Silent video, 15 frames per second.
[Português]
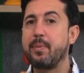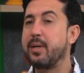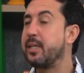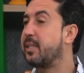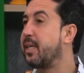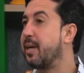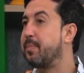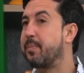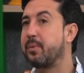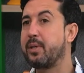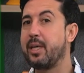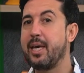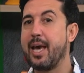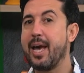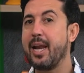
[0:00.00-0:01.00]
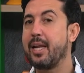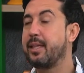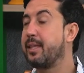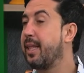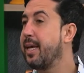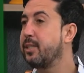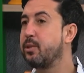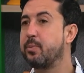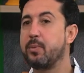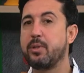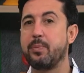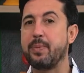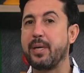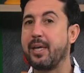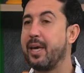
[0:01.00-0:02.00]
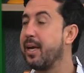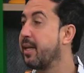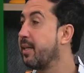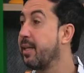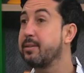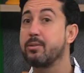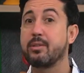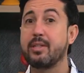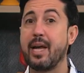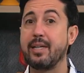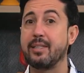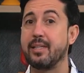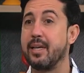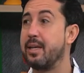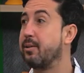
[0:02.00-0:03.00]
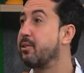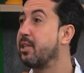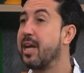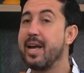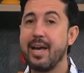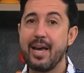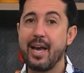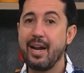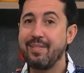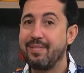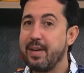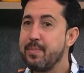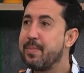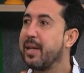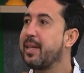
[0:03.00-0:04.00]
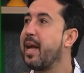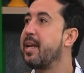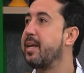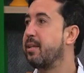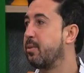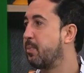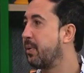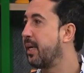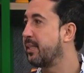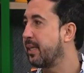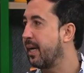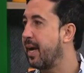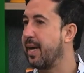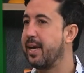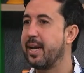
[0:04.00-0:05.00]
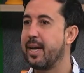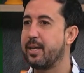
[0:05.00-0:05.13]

Por exemplo, que ela, desde muito pequena, desde os 10 anos, ela vem batalhando por essa carreira